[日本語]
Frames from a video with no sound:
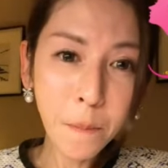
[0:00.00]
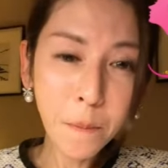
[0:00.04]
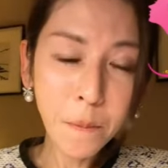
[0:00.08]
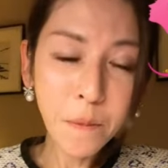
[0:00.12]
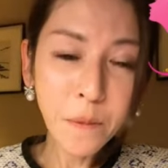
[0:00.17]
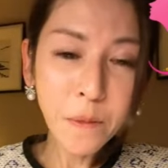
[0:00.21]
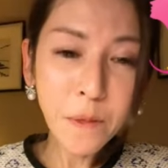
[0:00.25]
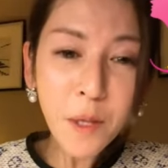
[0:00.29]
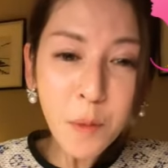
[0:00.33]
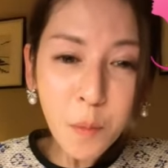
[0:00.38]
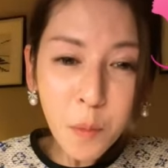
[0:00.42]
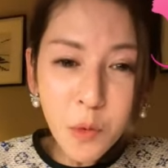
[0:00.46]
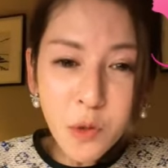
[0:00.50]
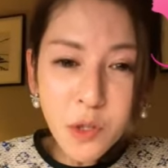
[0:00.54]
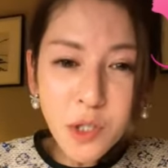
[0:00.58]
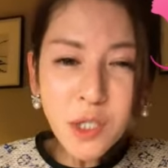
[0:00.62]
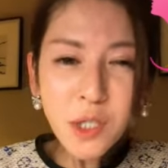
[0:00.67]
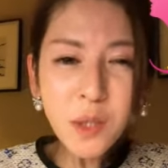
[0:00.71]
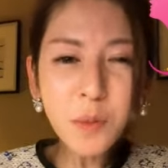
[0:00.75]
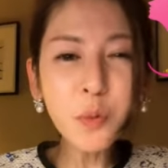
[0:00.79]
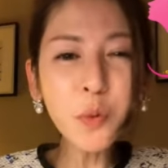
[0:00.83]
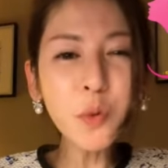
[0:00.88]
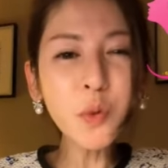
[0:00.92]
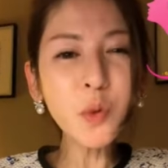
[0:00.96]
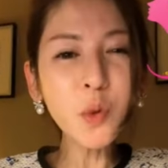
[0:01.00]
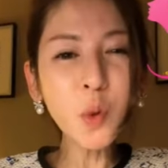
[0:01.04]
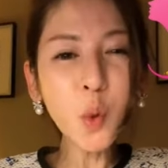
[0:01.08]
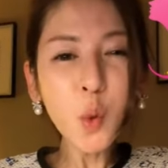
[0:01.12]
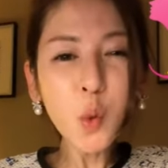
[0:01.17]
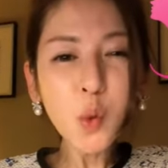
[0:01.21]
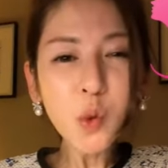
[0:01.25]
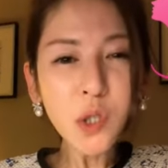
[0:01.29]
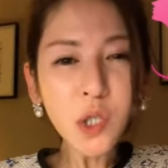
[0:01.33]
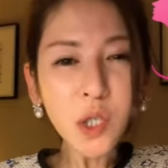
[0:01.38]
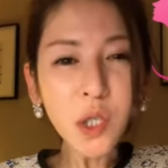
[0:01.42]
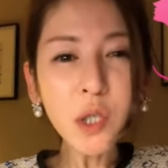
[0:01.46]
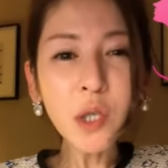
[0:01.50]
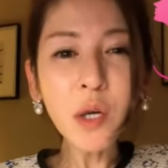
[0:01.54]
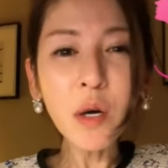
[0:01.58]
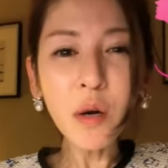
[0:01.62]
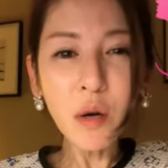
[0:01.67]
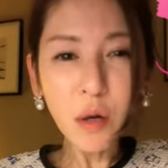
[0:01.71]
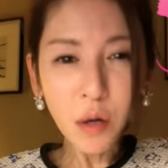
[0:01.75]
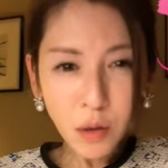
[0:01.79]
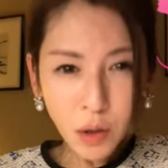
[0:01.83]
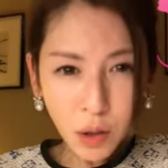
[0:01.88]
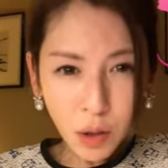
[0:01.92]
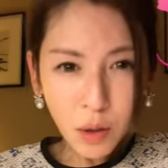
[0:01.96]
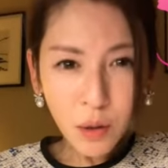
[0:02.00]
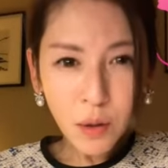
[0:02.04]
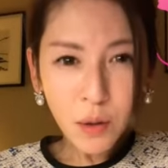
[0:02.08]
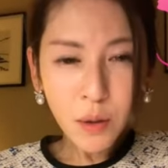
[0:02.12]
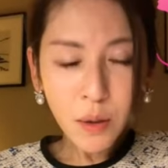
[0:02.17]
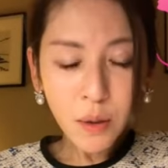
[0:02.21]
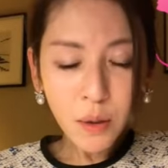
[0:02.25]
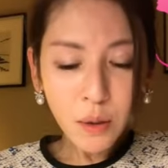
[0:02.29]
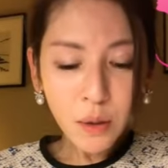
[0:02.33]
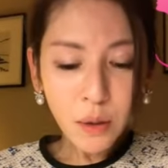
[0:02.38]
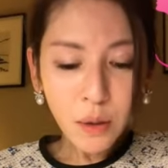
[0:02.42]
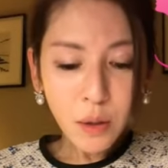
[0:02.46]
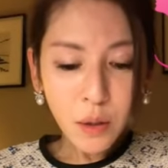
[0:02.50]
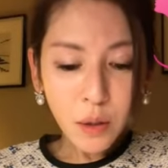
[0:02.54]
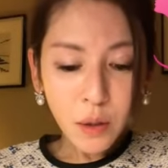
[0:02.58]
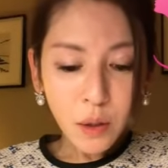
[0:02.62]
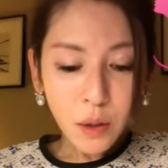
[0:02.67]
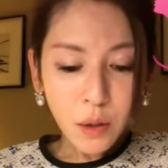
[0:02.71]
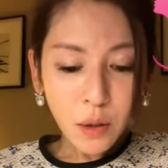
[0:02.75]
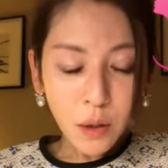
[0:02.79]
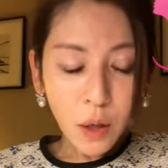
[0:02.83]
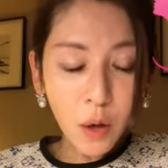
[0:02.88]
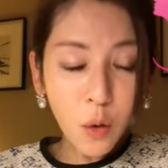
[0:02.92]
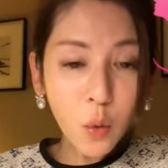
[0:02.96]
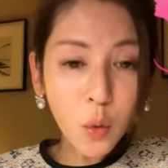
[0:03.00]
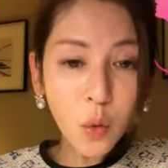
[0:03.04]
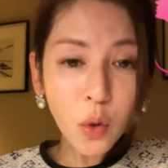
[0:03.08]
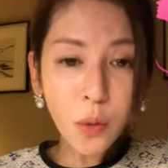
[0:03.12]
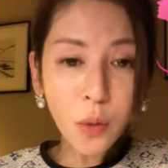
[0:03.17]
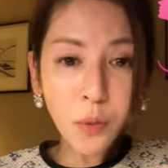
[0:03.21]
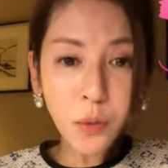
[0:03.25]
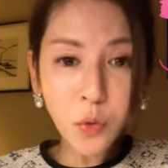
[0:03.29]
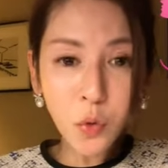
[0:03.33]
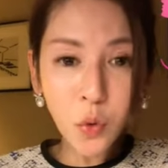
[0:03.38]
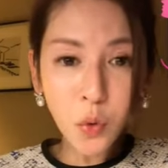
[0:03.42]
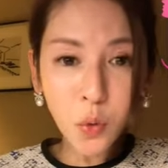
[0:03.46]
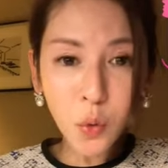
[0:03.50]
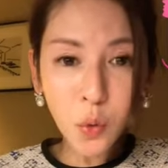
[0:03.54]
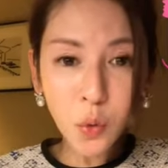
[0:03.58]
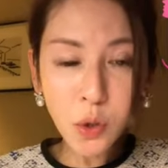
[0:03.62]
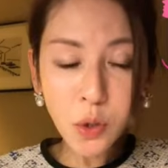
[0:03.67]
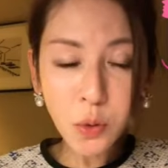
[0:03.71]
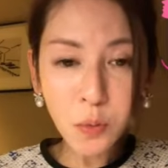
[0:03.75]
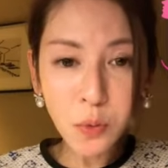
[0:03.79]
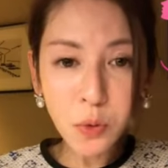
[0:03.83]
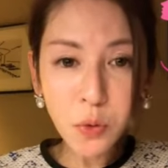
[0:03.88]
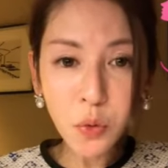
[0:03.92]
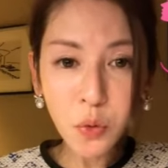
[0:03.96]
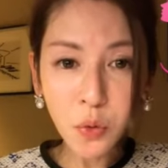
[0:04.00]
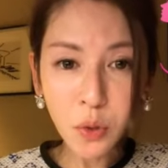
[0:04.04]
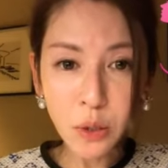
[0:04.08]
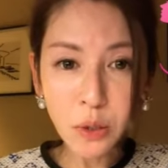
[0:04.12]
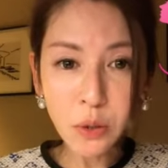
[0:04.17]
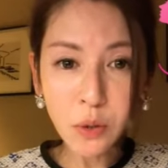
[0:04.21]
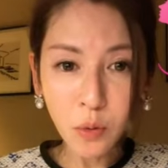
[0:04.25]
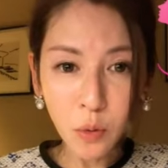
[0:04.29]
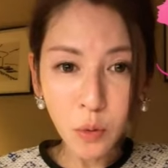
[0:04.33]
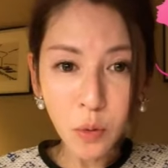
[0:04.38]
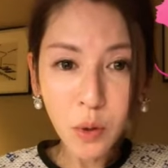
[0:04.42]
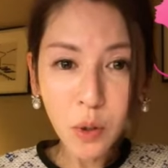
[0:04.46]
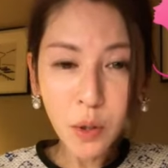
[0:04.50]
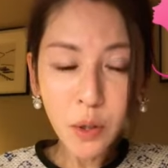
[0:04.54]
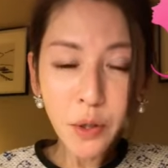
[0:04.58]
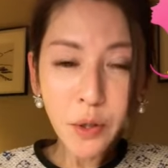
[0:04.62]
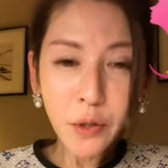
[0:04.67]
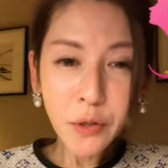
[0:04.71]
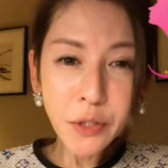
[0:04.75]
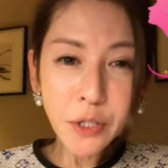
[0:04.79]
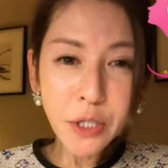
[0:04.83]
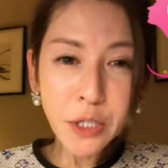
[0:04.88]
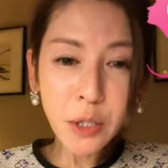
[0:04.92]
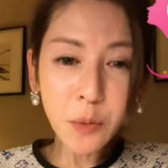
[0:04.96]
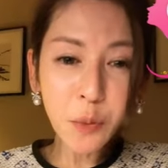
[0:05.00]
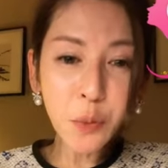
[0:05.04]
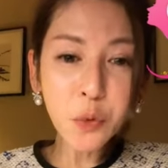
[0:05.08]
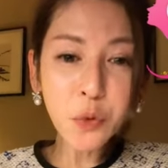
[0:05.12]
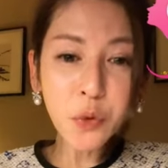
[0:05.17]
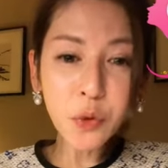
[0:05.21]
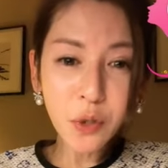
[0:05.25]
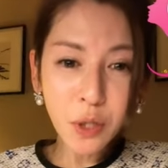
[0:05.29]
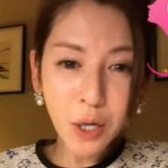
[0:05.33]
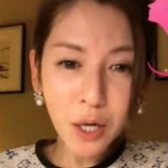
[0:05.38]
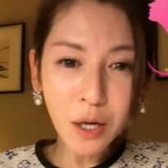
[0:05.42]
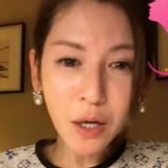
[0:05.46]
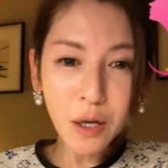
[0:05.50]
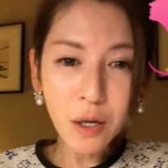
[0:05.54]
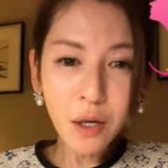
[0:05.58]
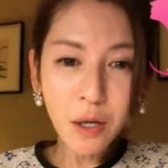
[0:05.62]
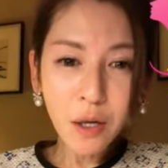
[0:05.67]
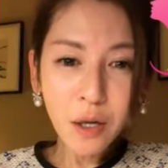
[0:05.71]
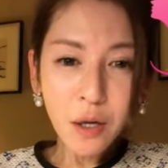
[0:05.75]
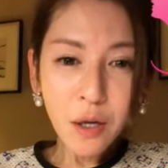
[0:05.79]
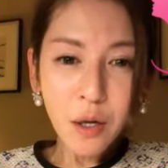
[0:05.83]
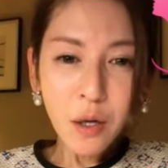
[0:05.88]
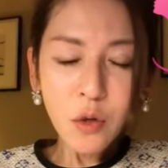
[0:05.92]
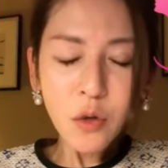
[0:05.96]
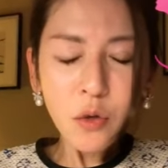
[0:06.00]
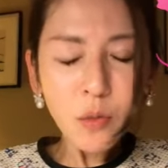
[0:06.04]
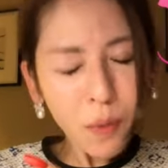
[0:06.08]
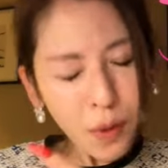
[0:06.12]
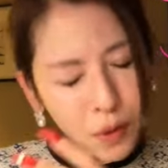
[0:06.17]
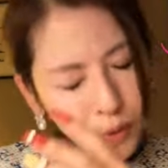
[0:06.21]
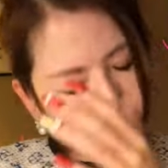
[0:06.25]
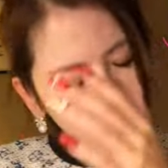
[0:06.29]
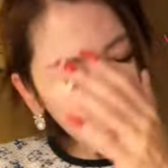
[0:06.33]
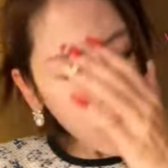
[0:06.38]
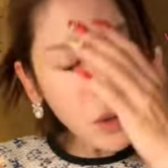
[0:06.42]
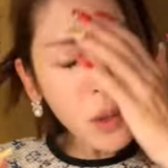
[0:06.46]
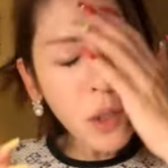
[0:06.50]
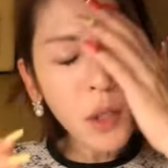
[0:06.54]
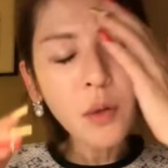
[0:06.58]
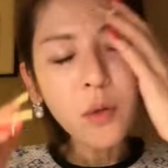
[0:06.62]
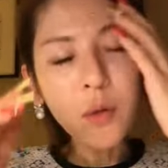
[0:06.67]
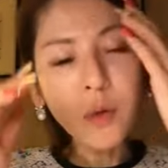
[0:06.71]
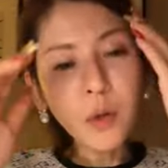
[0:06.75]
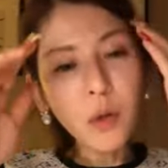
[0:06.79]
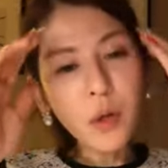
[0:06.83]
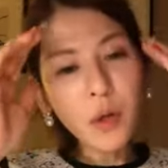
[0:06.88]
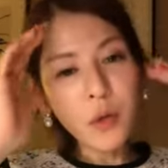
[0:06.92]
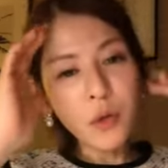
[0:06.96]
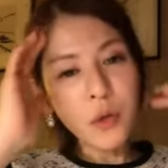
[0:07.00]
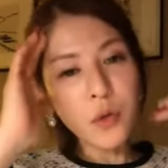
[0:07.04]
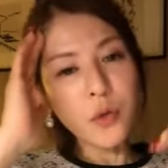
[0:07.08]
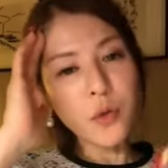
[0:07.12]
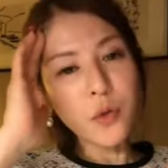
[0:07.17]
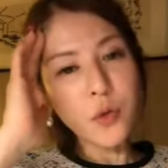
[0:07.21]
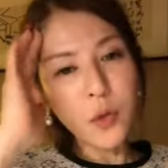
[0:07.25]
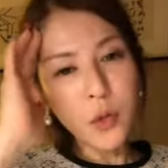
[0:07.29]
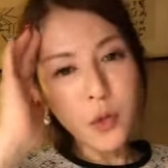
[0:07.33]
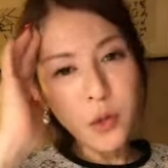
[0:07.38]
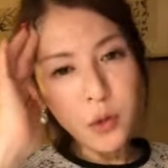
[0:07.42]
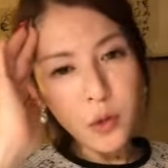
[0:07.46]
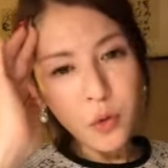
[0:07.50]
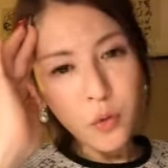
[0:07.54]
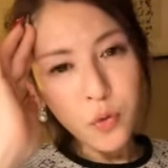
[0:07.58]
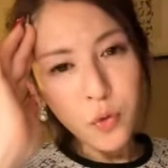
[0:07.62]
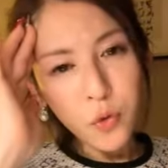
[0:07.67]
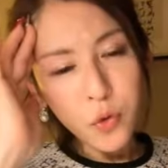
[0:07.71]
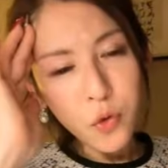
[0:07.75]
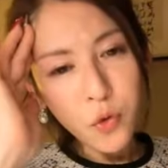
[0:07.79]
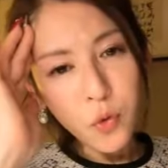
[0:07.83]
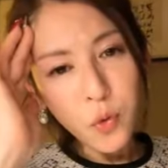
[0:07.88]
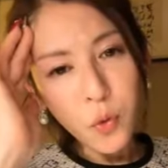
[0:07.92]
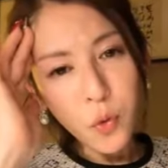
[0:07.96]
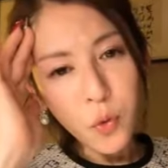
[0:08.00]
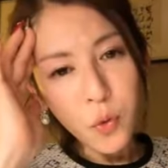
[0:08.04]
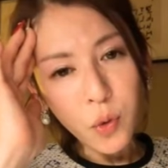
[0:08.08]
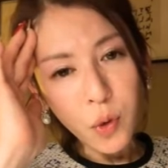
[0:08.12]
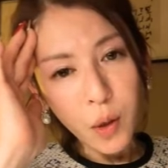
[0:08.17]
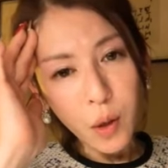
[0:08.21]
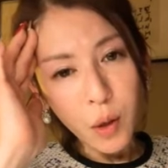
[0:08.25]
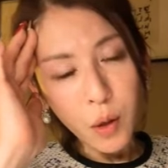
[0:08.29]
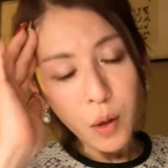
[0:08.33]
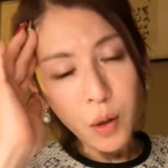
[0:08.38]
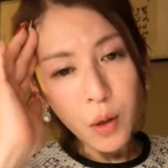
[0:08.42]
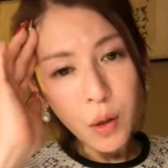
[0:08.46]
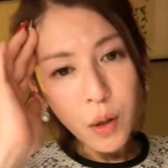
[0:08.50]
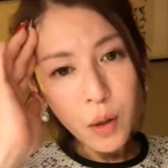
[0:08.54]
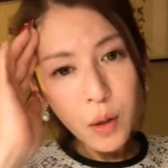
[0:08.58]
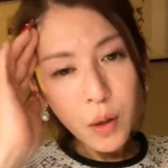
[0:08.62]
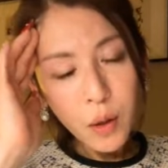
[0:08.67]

でも自分の本籍だからね。あ、これ、どの星もそうですよ。自分がうまくできてんのだから、旧石学ってすごいよね。